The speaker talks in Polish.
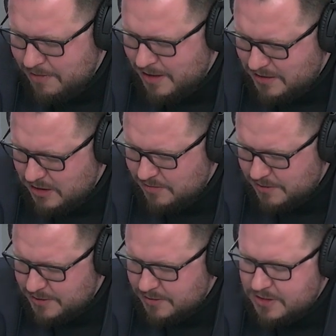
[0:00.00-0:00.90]
etapie
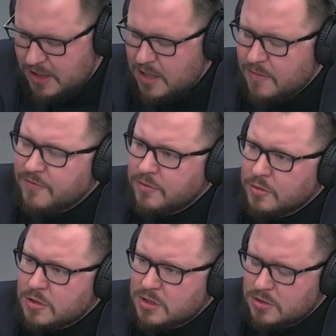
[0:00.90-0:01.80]
jesteśmy z rozdzielaniem
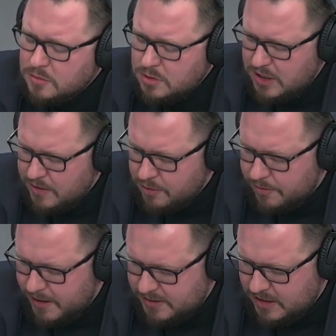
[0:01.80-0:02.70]
funduszy z Unii
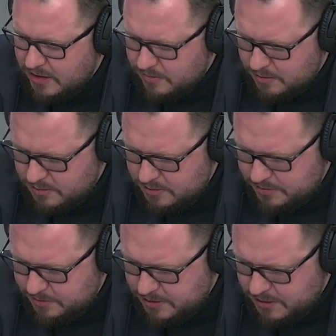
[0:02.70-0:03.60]
Europejskiej, no bo
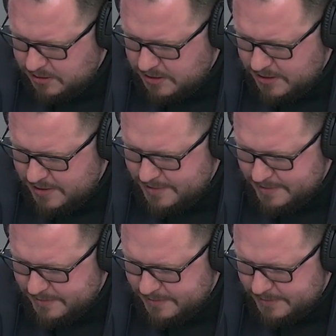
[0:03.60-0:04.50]
zbliża się
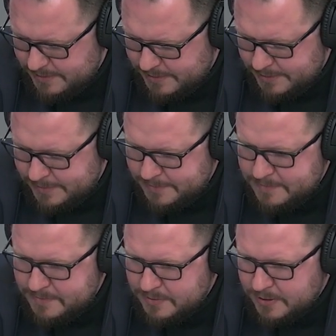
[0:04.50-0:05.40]

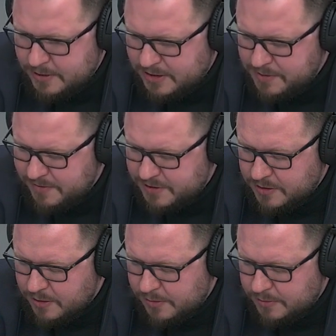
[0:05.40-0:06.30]
yy, koniec
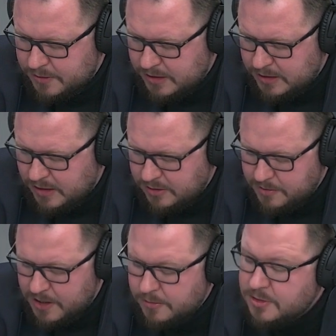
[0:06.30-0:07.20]
pierwszego roku, kiedy na
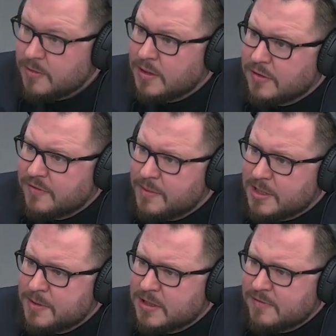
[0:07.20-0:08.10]
dobre ruszyła nowa
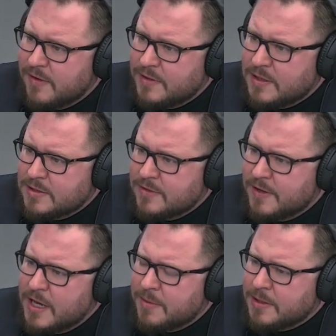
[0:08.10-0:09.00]
perspektywa
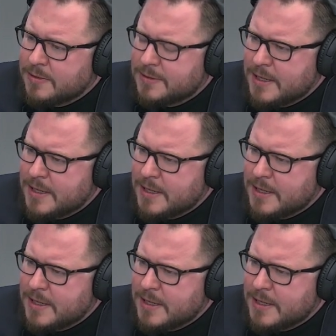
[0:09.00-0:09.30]
finansowa. Jak pan to